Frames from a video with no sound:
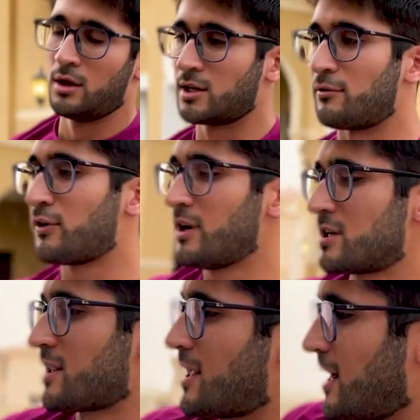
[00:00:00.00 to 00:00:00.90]
شايفين
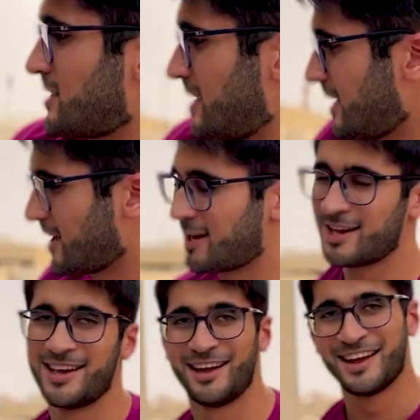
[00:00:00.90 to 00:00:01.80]
ليش هالتحدي؟
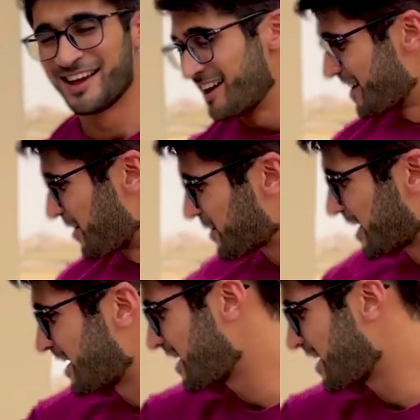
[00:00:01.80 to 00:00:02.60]
اوكي